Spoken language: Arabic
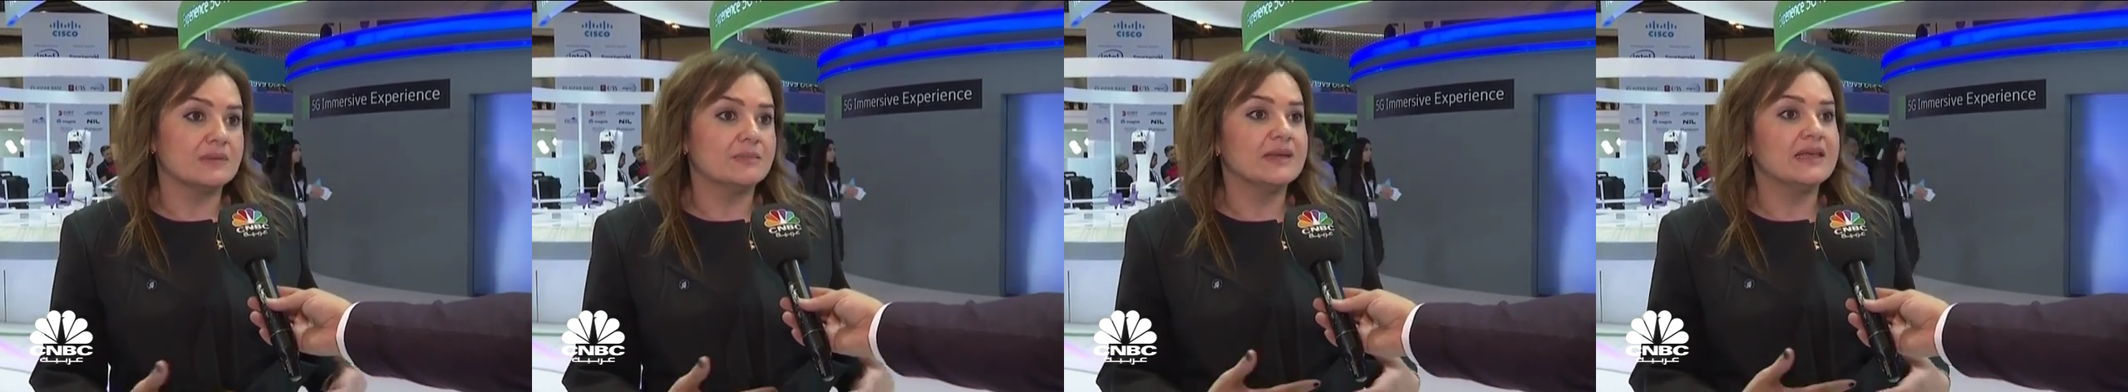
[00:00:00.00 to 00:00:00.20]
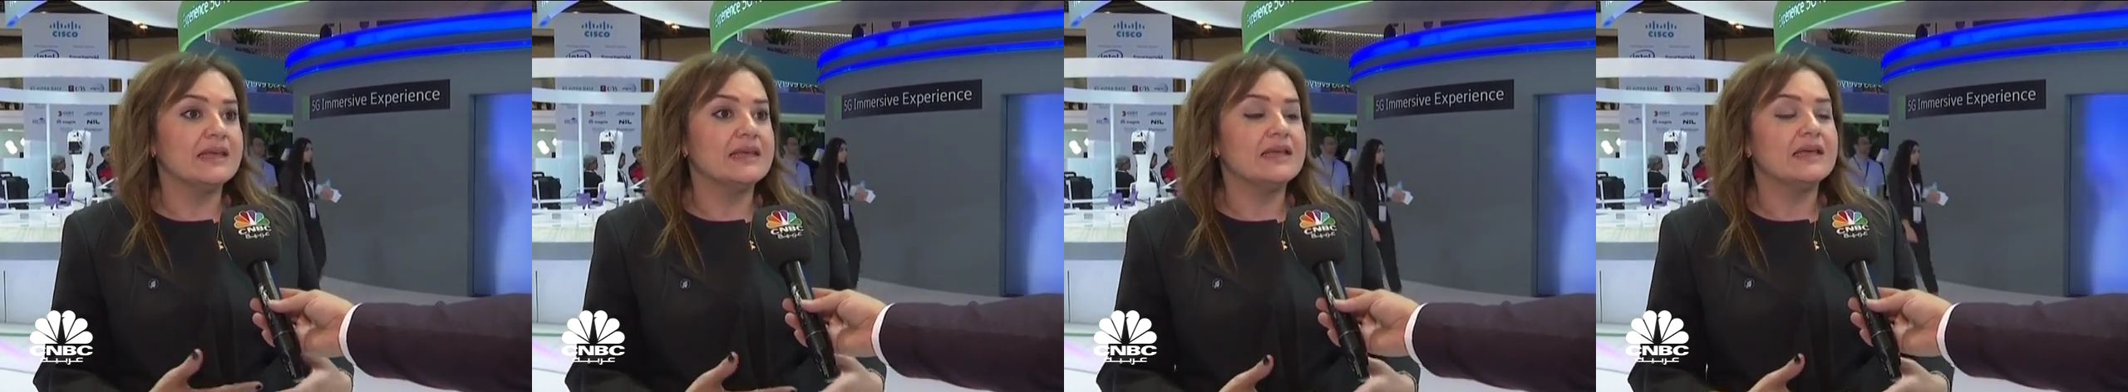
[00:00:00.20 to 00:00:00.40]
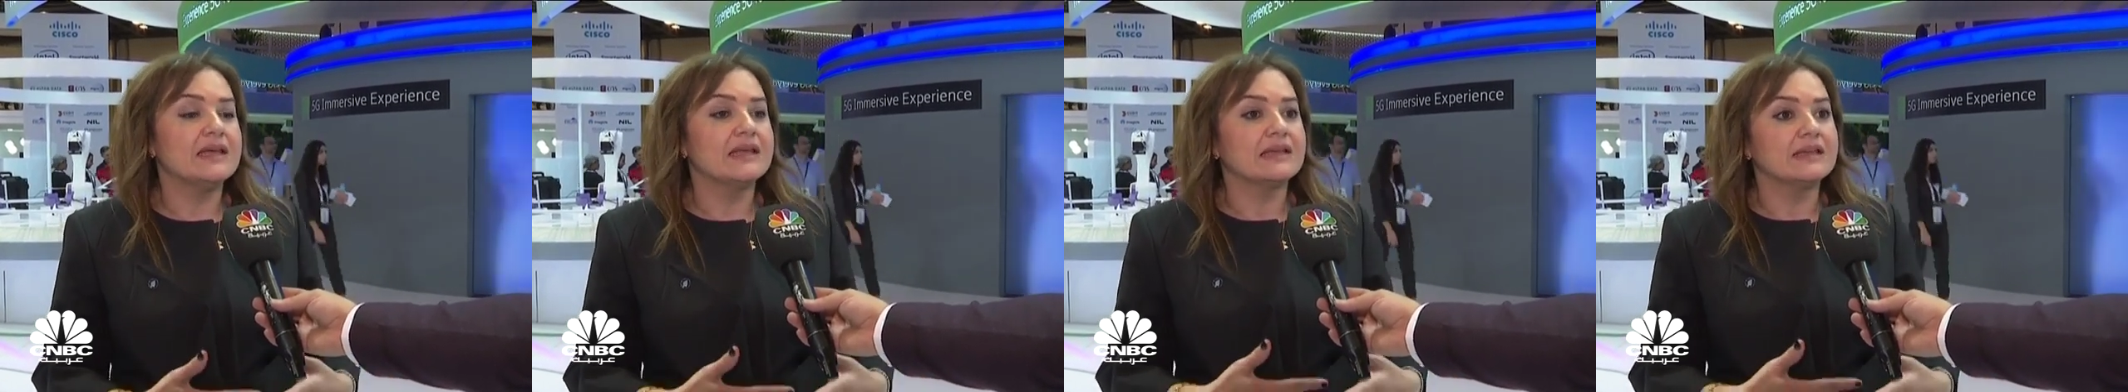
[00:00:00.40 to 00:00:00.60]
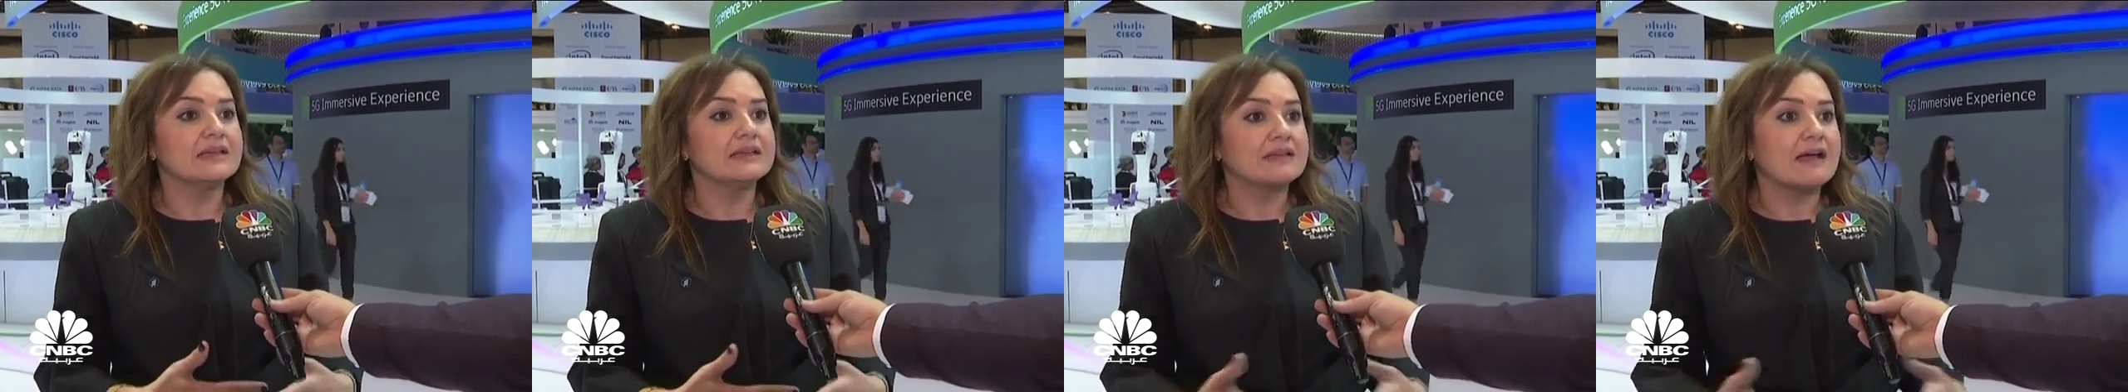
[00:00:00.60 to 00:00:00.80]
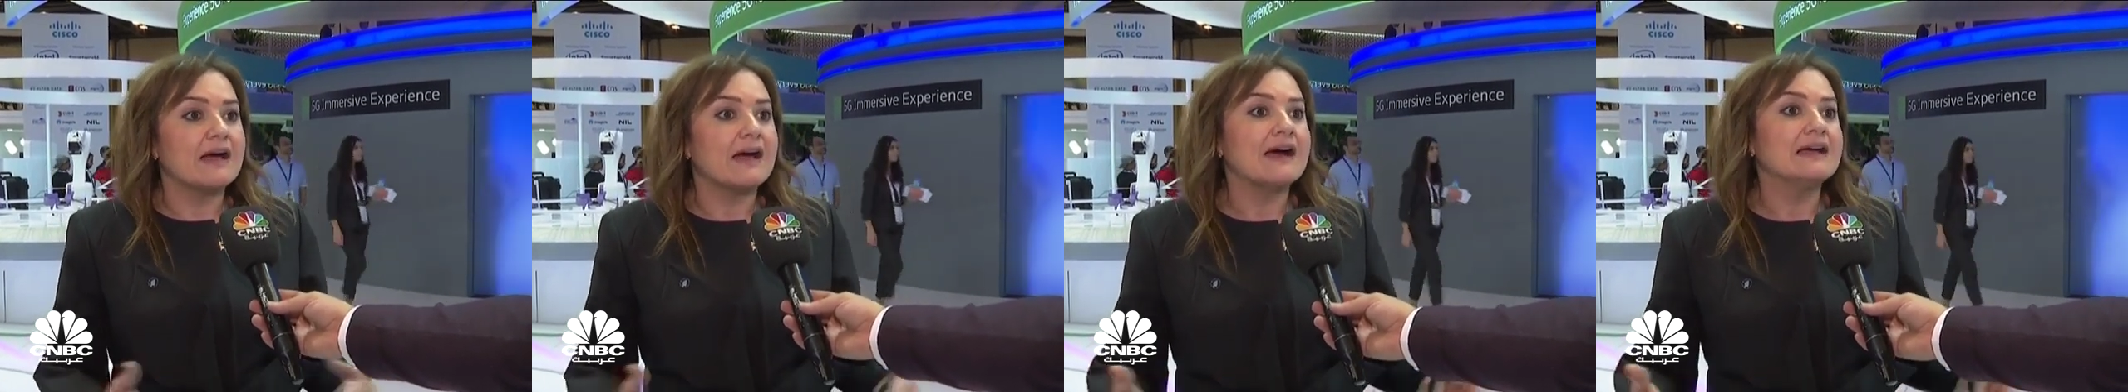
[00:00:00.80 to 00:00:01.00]

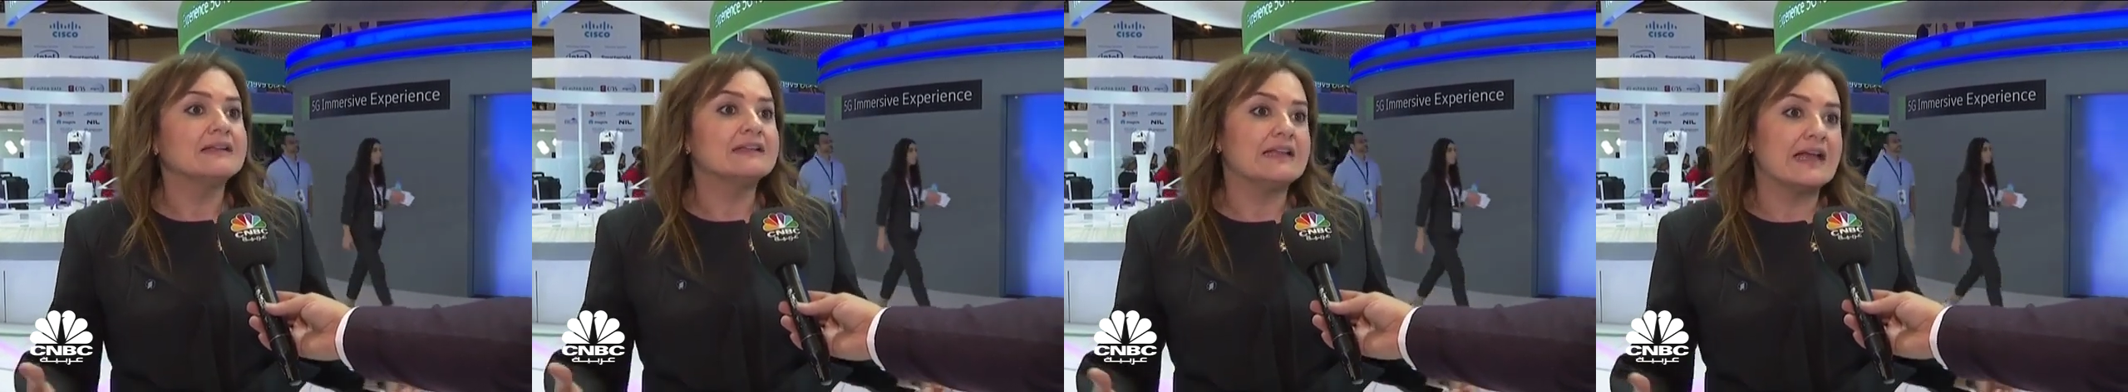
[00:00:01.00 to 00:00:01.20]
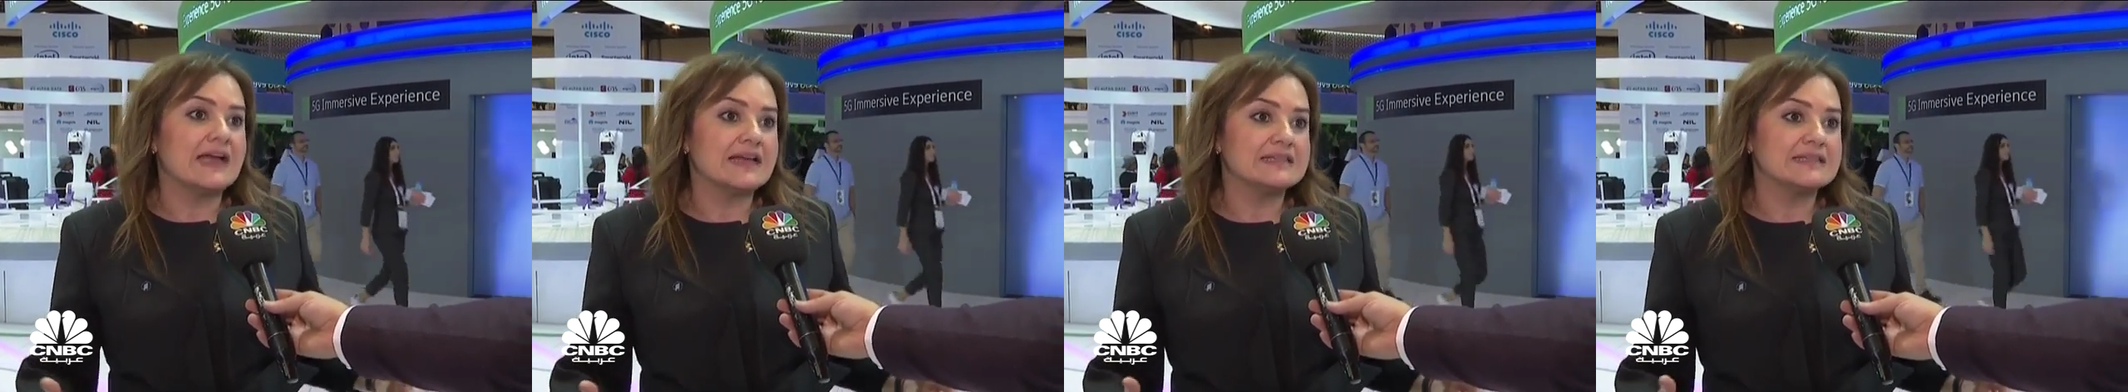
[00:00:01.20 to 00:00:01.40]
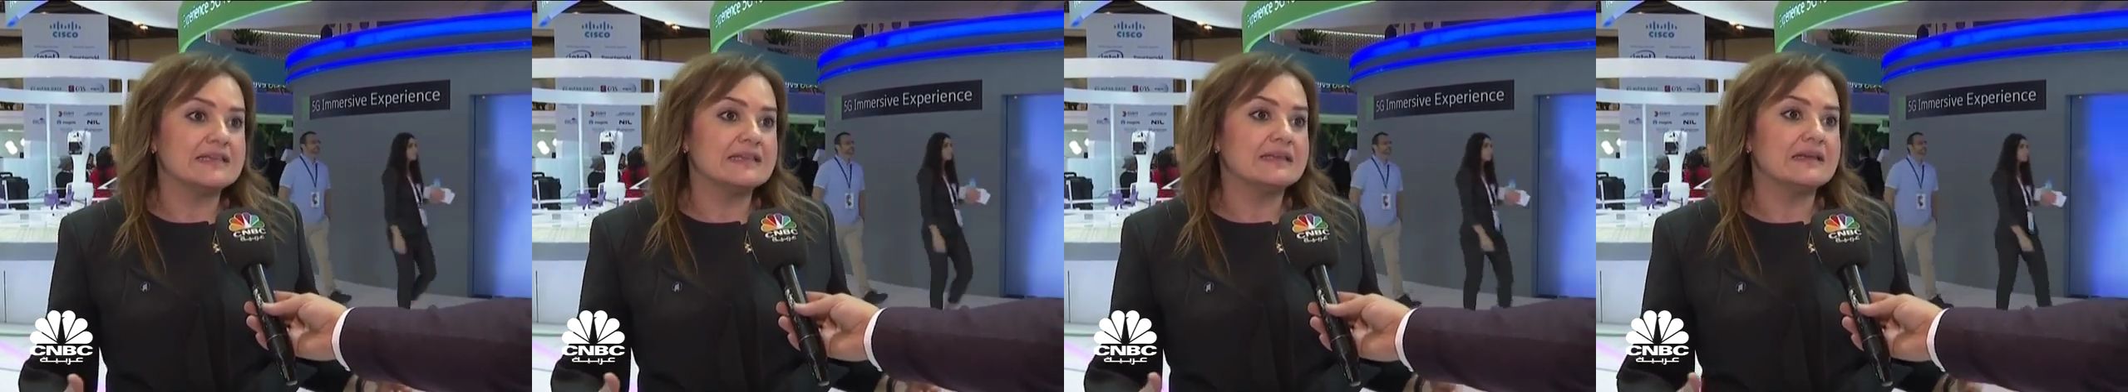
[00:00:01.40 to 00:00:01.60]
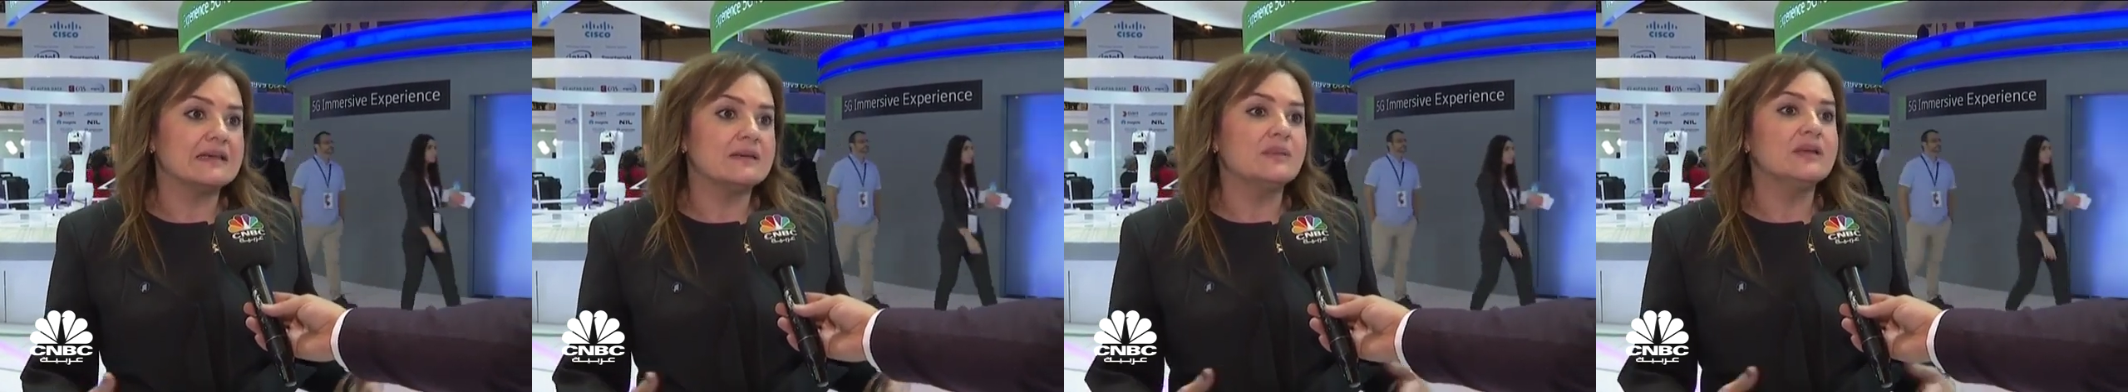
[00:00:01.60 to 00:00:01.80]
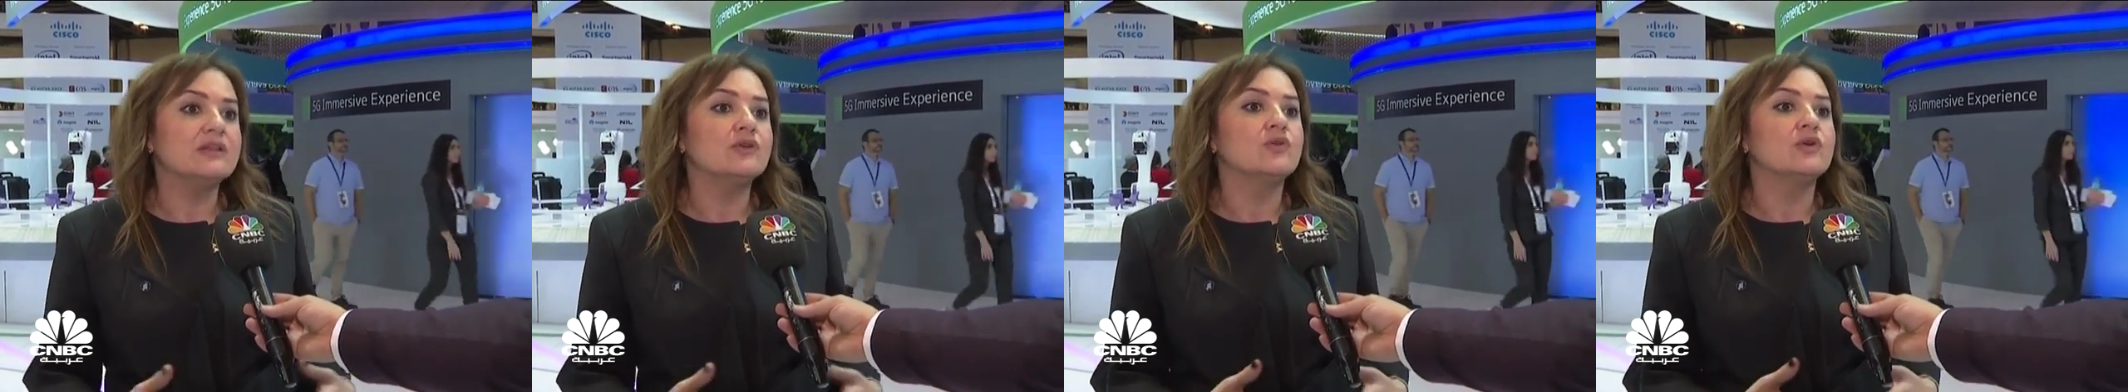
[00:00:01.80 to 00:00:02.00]
بالقطاعات العديدة
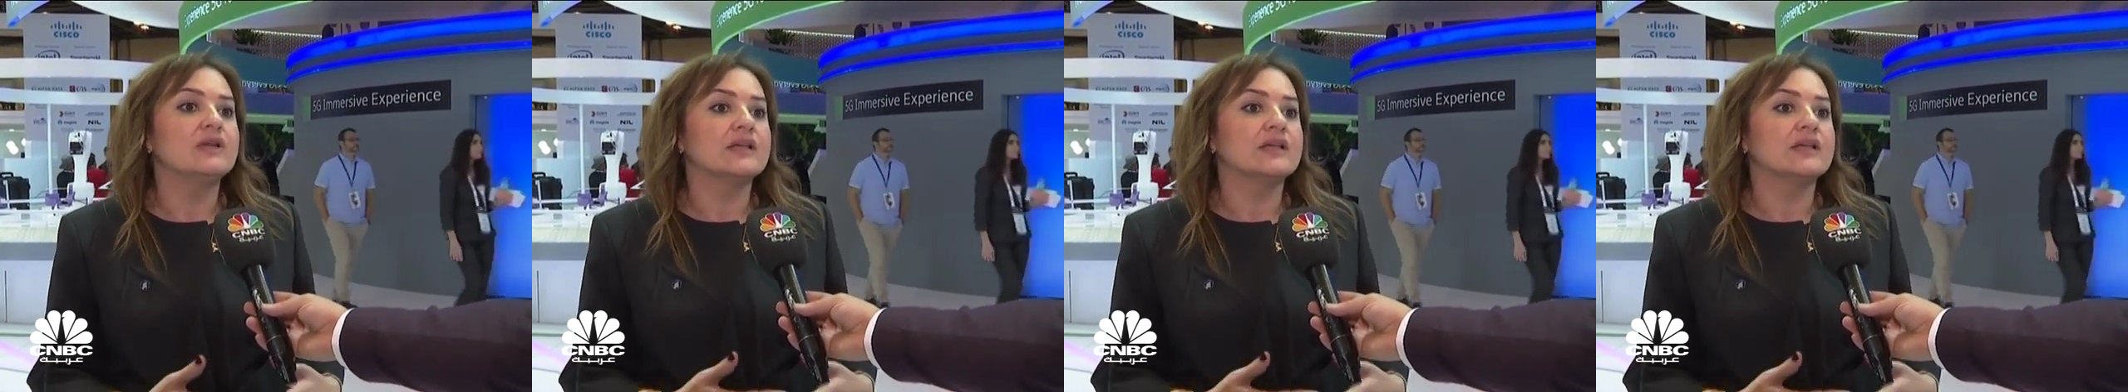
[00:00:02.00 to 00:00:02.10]
منه